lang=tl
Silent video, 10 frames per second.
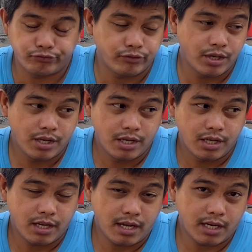2
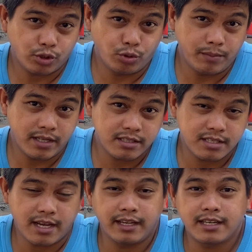uh, ah,
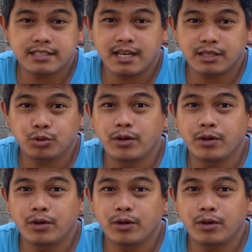months ay nasa 200.